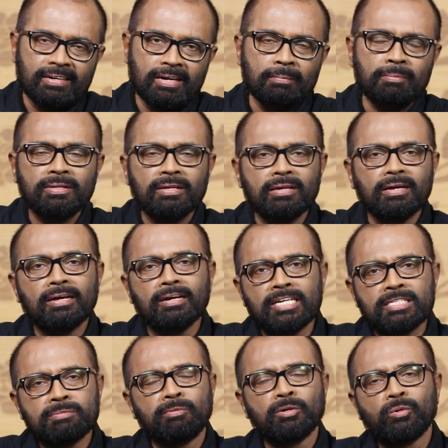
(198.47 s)
அப்போ தான் நாங்கள்
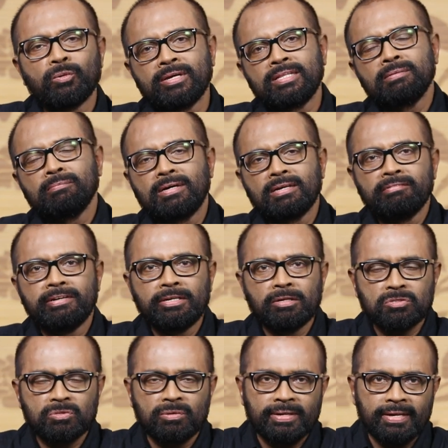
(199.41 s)
ரிலீஸ் பண்ணக்கூடிய இந்த மாதிரி
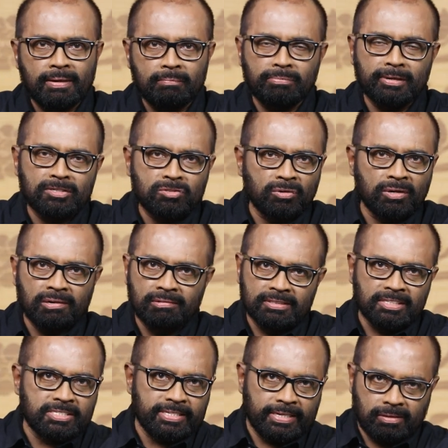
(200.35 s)
வீடியோஸ்னுடைய அப்டேட்ஸ் உங்களை
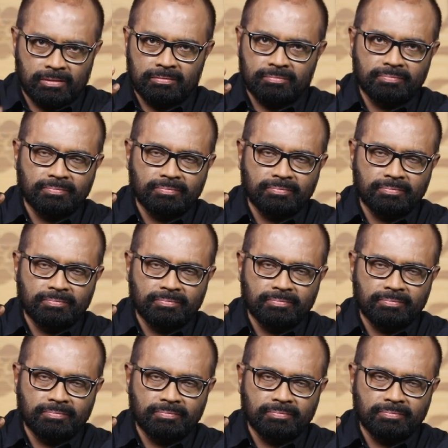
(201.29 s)
வந்து சேரும்